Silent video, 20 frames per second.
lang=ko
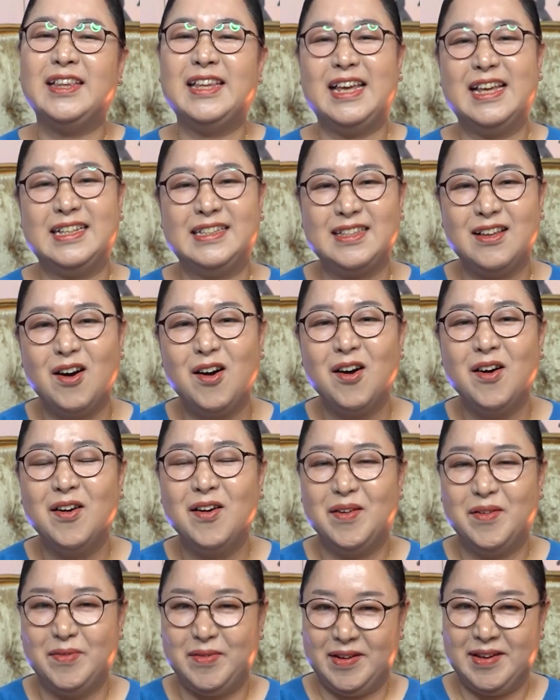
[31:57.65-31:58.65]
대해서
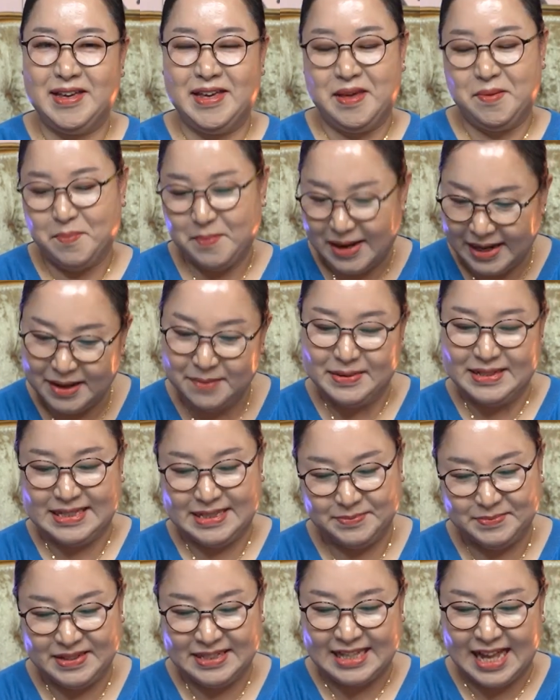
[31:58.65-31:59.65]
네. 예,
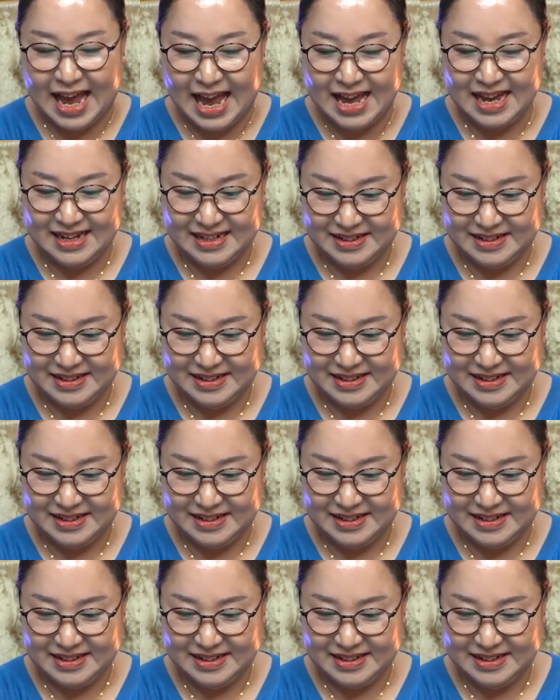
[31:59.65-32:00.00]
말해봤습니다.